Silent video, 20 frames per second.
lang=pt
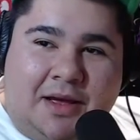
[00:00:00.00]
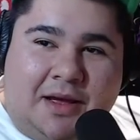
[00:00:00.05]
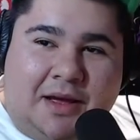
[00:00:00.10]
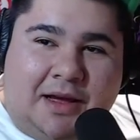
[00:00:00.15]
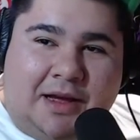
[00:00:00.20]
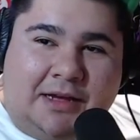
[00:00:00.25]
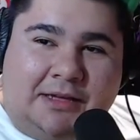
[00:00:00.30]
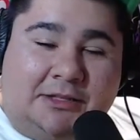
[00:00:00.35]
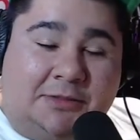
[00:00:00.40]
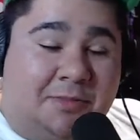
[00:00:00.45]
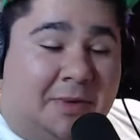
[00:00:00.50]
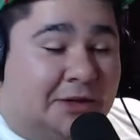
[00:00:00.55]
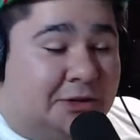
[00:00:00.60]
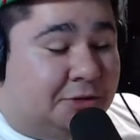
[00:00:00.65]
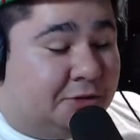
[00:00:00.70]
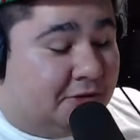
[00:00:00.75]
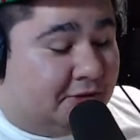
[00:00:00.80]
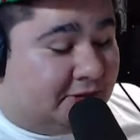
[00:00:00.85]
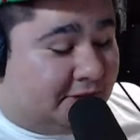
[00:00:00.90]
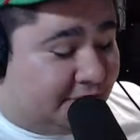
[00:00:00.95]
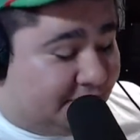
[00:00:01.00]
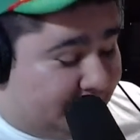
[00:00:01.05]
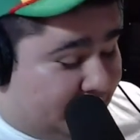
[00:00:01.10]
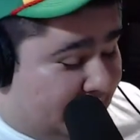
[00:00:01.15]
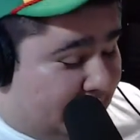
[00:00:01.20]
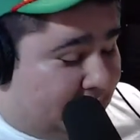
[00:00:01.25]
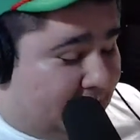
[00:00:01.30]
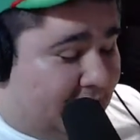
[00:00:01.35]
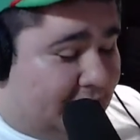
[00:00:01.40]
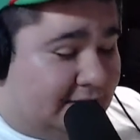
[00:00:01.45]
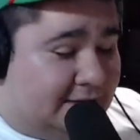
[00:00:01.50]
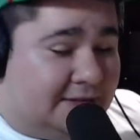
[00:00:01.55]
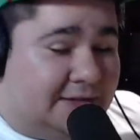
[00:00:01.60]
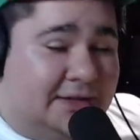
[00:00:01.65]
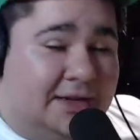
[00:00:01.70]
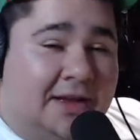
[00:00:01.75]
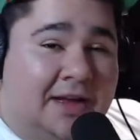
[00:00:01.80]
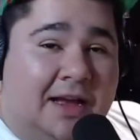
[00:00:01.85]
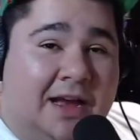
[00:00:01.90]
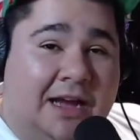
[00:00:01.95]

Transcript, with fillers: as paixões efêmeras,